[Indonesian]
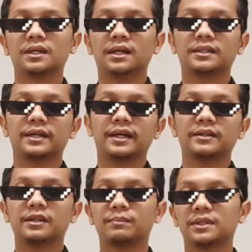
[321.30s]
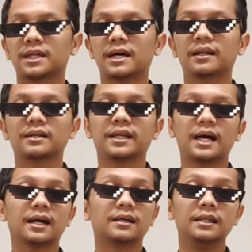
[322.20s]
Ada yang tipe
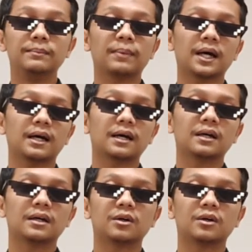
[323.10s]
taringnya aglipa,